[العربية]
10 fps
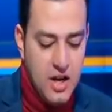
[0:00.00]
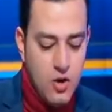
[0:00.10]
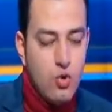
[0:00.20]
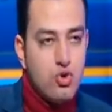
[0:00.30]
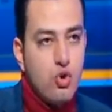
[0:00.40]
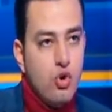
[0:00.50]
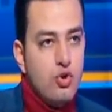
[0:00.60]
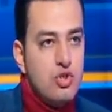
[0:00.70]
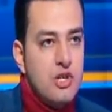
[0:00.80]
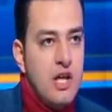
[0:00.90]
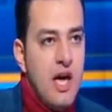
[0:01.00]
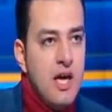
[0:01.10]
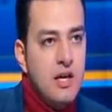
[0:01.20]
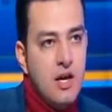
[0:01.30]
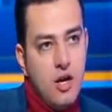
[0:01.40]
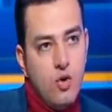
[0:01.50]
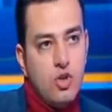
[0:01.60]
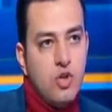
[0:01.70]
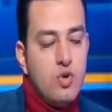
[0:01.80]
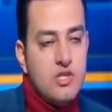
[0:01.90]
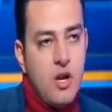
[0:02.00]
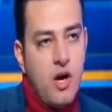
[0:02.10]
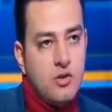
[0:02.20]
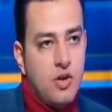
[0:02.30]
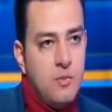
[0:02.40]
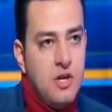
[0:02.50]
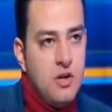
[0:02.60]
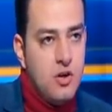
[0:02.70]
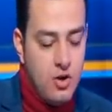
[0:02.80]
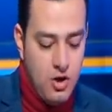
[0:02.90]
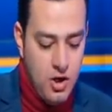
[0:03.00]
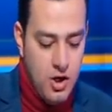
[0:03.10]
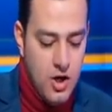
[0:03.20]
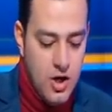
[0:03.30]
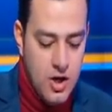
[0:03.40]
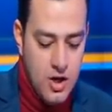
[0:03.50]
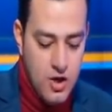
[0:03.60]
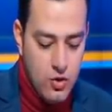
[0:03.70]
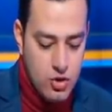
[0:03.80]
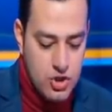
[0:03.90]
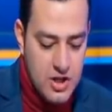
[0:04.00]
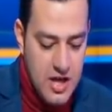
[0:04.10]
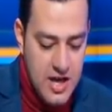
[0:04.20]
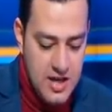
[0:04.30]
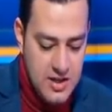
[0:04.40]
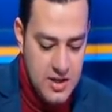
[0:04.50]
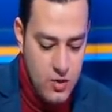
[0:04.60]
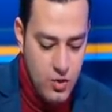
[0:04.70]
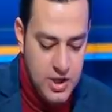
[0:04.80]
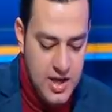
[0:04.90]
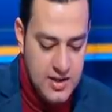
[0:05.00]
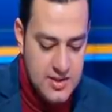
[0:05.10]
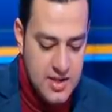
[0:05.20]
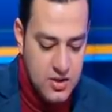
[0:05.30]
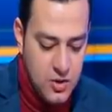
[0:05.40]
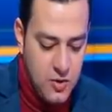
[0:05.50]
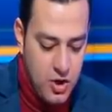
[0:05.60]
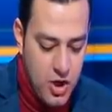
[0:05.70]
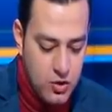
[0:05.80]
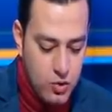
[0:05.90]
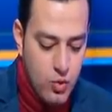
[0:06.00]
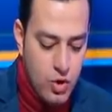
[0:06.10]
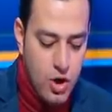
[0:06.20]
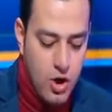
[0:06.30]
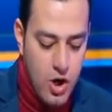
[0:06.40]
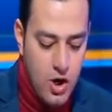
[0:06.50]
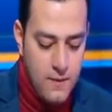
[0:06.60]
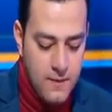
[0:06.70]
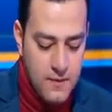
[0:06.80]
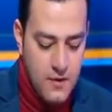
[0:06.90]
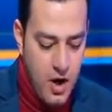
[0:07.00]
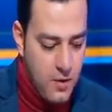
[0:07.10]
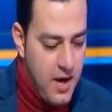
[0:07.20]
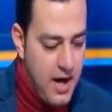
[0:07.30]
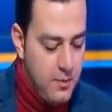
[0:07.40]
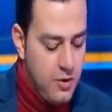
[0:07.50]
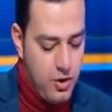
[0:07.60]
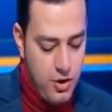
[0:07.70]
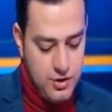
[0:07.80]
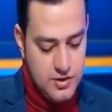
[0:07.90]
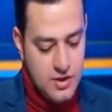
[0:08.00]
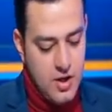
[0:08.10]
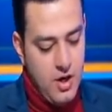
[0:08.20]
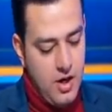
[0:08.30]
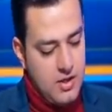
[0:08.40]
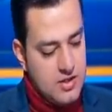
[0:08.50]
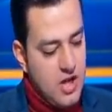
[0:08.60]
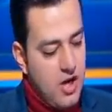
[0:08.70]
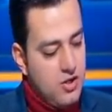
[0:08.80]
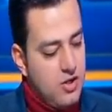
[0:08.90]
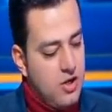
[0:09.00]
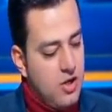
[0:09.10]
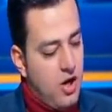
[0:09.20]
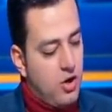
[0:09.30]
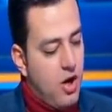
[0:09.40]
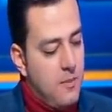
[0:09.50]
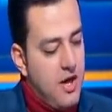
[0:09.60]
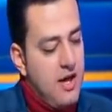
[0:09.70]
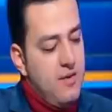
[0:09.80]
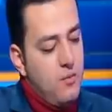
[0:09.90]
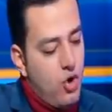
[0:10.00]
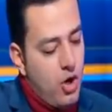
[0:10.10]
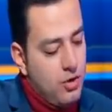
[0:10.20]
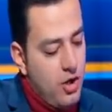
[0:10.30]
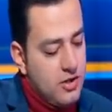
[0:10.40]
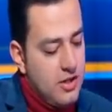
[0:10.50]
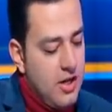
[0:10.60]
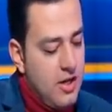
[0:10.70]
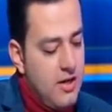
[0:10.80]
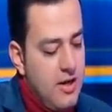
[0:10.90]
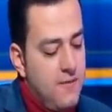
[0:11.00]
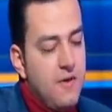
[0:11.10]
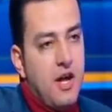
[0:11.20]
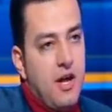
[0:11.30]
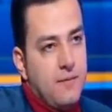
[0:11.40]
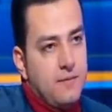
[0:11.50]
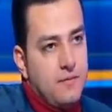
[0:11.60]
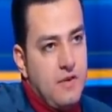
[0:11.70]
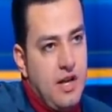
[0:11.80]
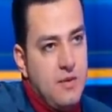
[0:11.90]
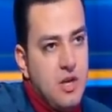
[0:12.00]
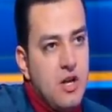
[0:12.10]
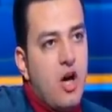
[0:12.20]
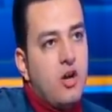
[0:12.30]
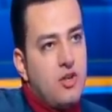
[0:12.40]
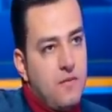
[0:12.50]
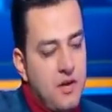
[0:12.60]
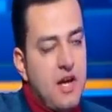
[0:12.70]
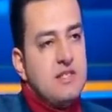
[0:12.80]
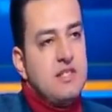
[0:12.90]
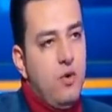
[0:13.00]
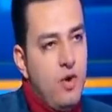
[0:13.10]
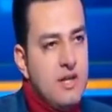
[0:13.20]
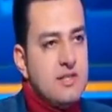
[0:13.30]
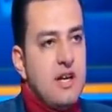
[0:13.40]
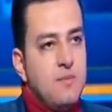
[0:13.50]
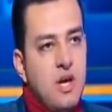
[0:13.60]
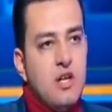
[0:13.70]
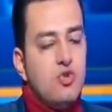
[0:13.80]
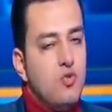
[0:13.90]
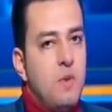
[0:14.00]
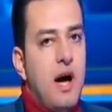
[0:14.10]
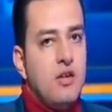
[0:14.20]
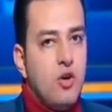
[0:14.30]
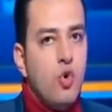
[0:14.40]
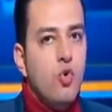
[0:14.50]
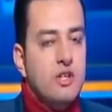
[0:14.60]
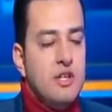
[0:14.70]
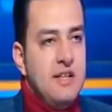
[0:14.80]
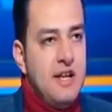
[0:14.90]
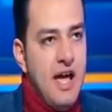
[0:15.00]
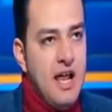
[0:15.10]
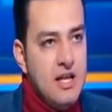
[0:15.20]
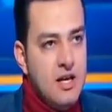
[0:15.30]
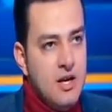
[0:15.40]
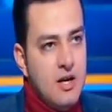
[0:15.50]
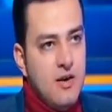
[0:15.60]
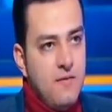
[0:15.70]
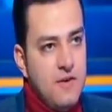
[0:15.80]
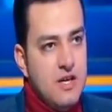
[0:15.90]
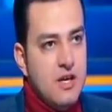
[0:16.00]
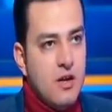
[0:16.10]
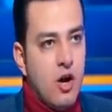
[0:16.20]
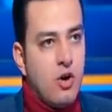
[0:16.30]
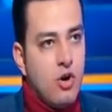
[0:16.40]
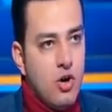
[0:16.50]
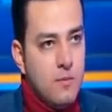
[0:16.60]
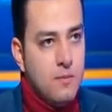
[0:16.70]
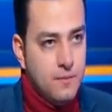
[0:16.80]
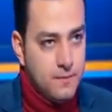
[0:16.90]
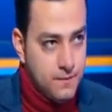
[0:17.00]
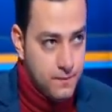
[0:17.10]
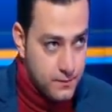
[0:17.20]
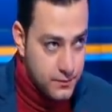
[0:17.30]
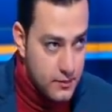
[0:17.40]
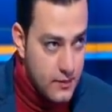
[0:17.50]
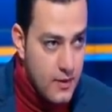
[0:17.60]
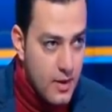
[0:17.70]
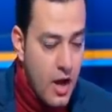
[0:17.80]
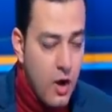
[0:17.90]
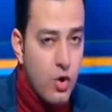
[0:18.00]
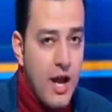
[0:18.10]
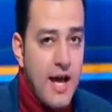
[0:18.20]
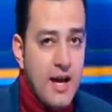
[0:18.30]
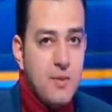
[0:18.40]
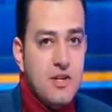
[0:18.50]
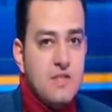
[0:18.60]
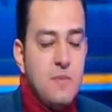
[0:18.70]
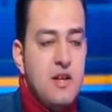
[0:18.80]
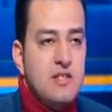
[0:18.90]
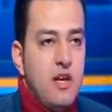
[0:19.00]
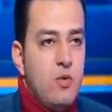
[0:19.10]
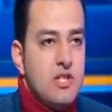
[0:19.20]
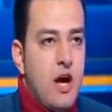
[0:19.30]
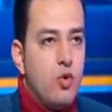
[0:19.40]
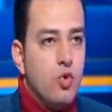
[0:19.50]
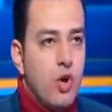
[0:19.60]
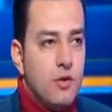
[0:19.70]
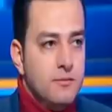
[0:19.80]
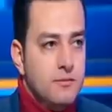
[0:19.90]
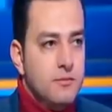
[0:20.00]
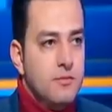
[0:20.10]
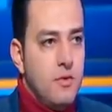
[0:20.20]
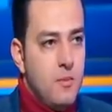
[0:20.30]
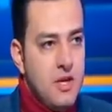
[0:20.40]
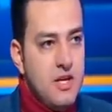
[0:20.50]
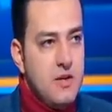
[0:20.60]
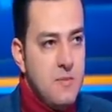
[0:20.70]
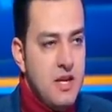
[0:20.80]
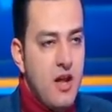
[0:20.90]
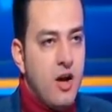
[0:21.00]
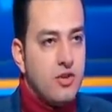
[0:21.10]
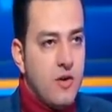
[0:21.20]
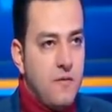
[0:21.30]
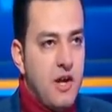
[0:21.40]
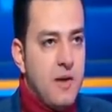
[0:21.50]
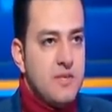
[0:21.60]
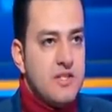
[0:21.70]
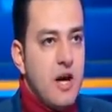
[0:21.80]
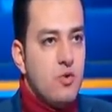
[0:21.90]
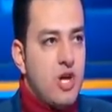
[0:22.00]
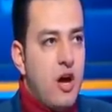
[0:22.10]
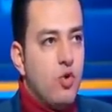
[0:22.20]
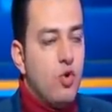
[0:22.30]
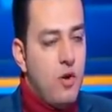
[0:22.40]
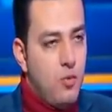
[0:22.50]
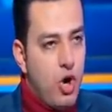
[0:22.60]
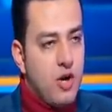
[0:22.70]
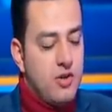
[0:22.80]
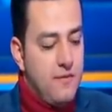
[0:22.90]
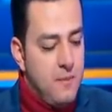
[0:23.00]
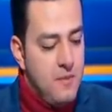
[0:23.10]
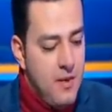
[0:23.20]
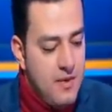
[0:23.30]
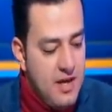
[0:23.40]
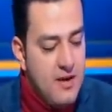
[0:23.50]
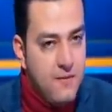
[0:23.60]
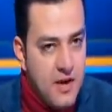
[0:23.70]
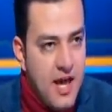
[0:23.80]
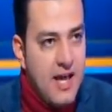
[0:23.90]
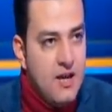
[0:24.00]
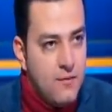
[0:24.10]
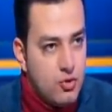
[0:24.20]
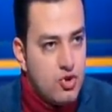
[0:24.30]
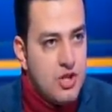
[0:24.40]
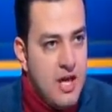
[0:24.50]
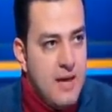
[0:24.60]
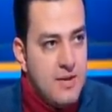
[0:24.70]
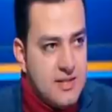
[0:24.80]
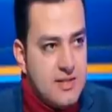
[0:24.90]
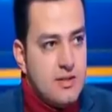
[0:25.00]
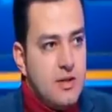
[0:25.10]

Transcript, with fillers: الوصول لنص النهائي الوداد وصل اكتر من الرجاء نص النهائي الوداد ست مرات والرجاء اربع مرات تمام هنستعرض الارقام بقى مقارنات الفرق يعني مين الاكثر فرق استحواذ هتبين نشوف بقى حضرتك قوه النادي الاهلي في الارقام اتفضل اول حاجه بالنسبه للاستحواذ على الكوره مين مين اكتر فرقه بتستحوذ على الكوره مقارنه ما بين الفرق اللي في نص النهائي بس